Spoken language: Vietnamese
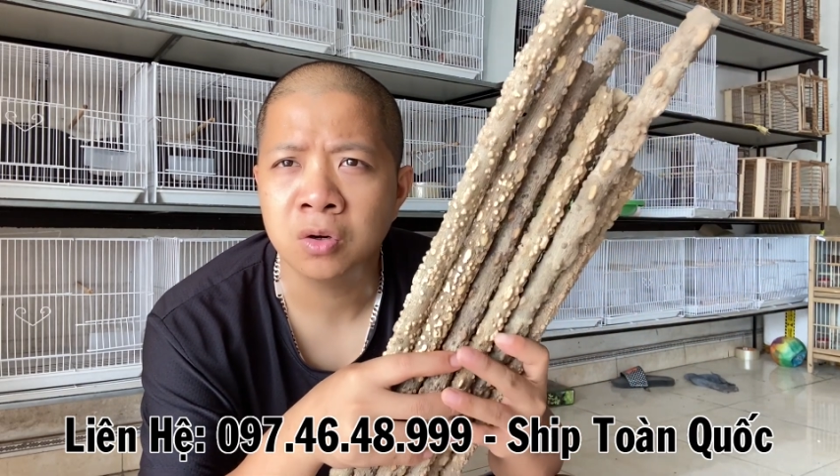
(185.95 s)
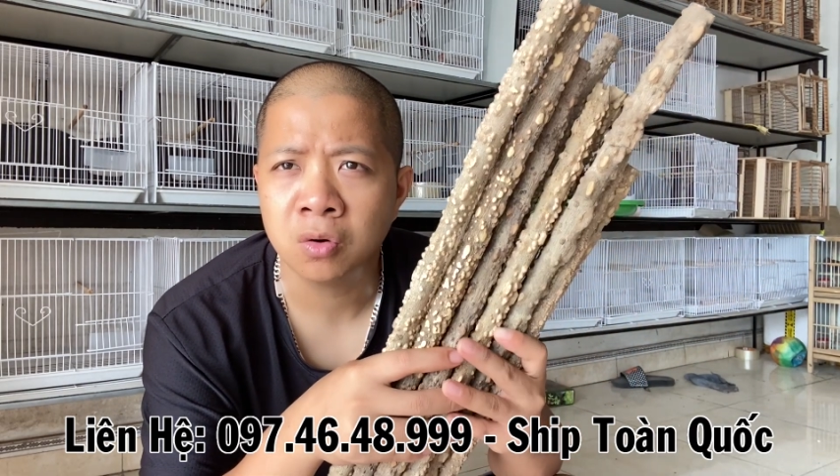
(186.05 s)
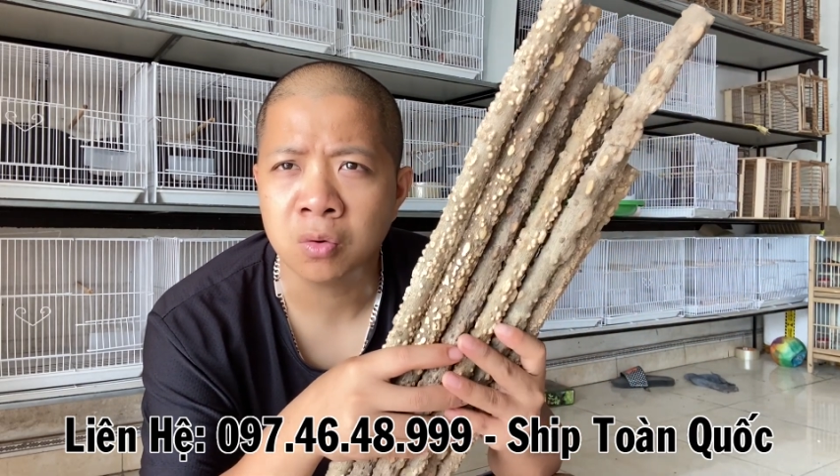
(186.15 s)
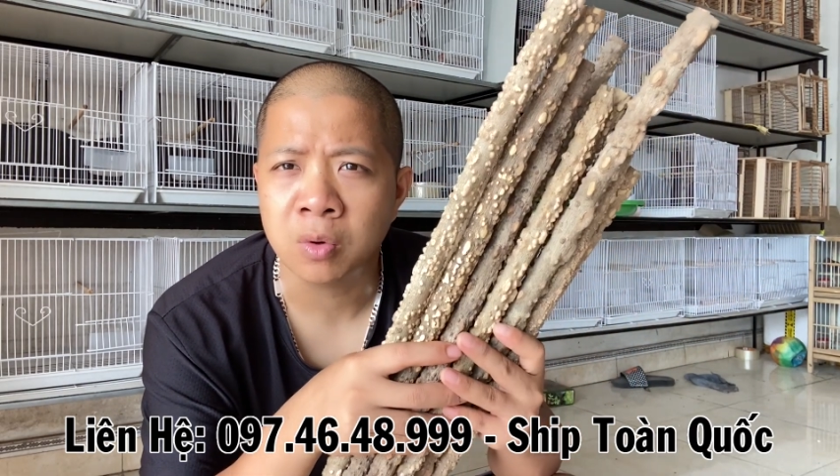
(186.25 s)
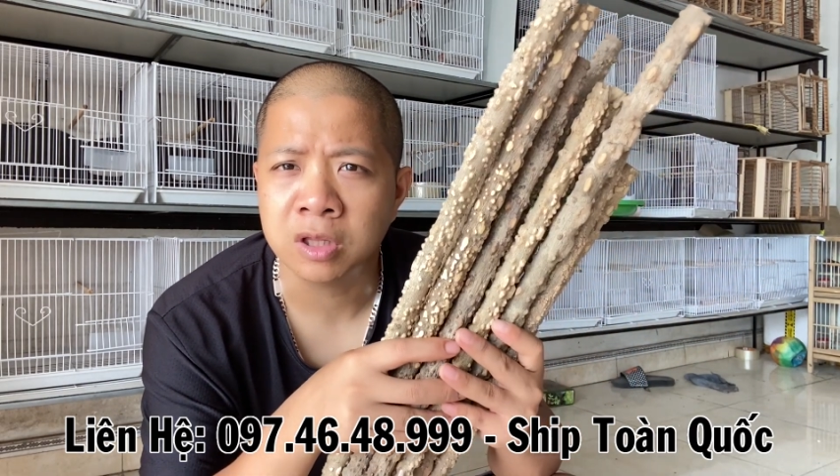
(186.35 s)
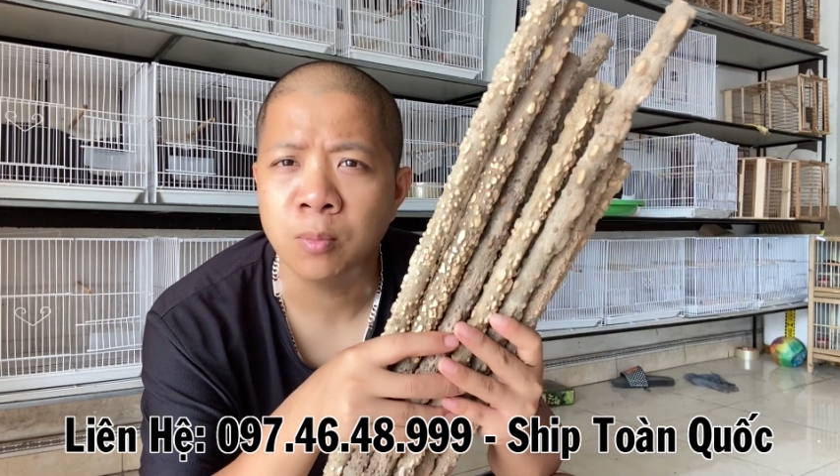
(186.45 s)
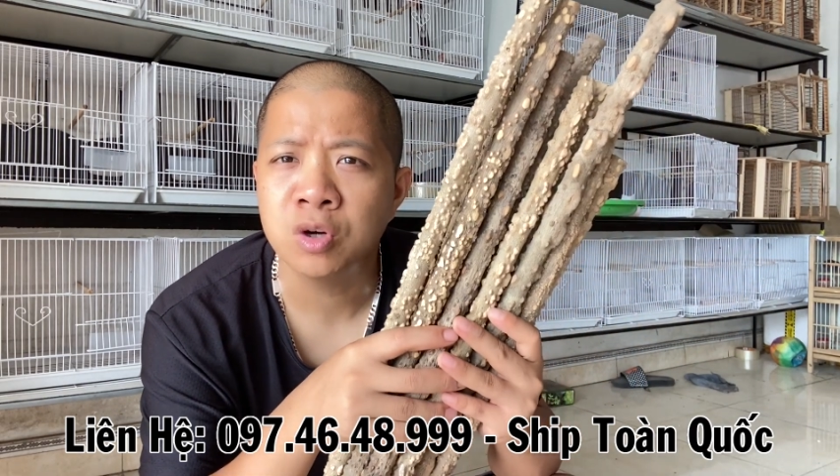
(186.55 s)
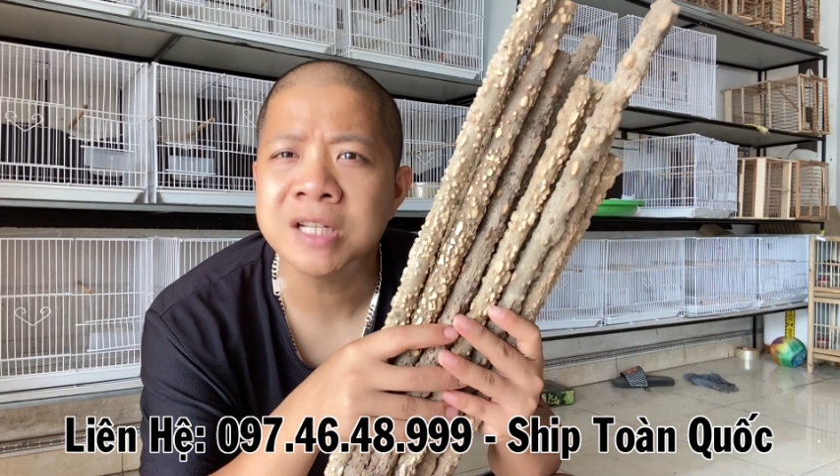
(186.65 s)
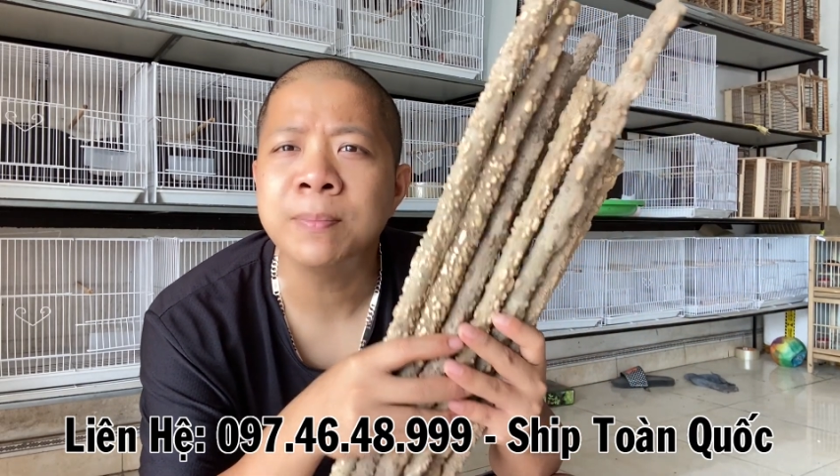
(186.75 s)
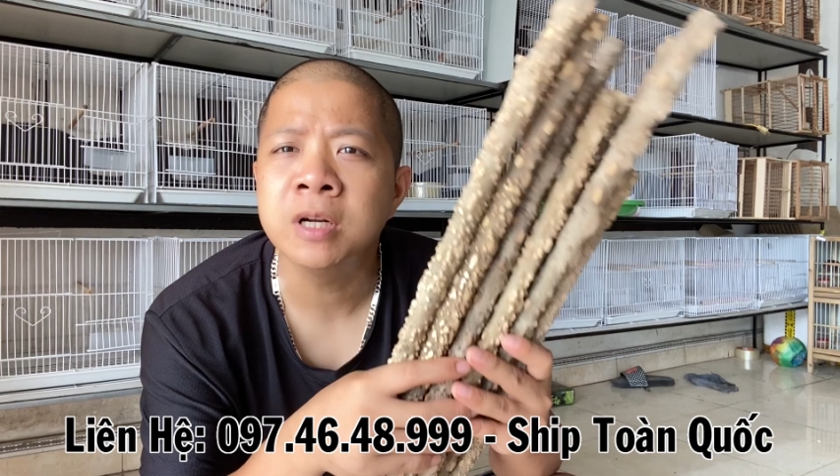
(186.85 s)
nó còn khoảng tầm một
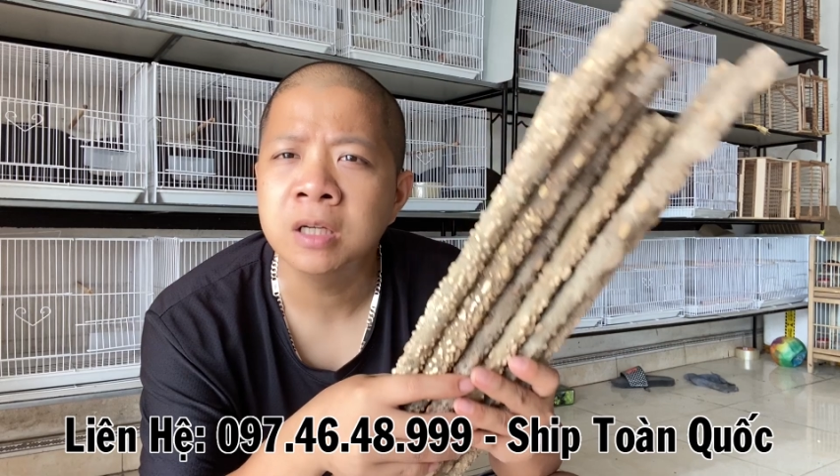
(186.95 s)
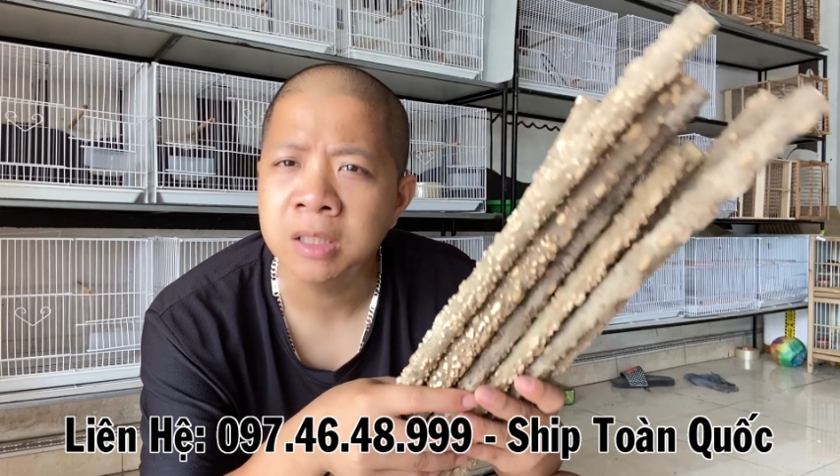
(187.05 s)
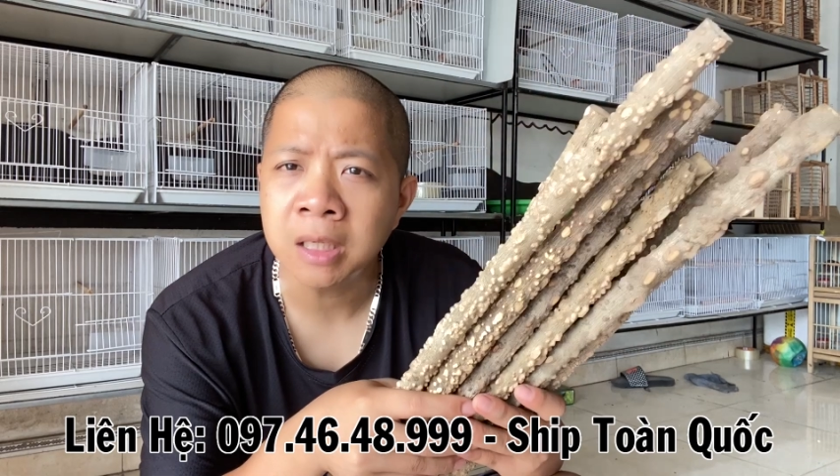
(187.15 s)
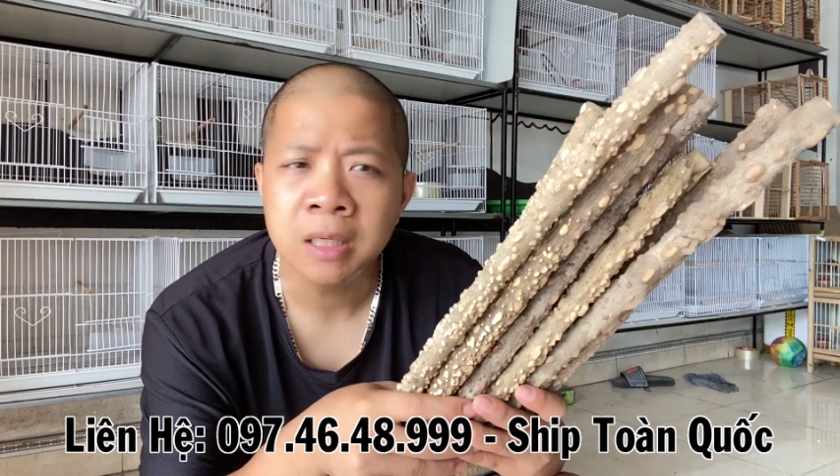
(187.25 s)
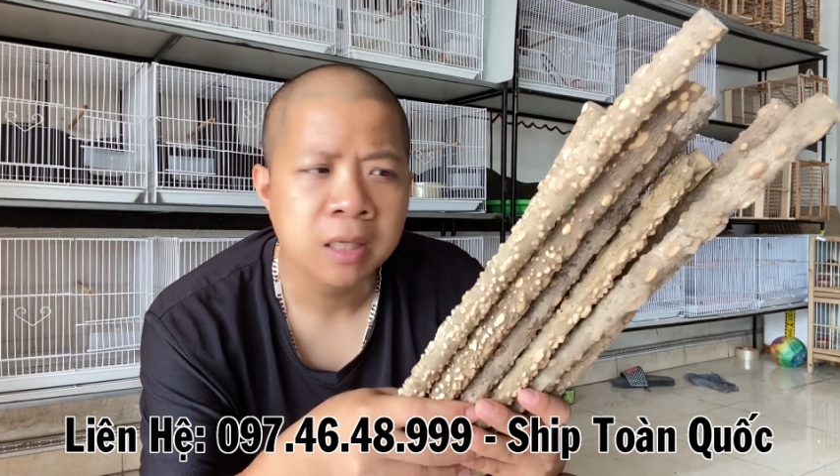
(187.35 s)
trăm đơn nữa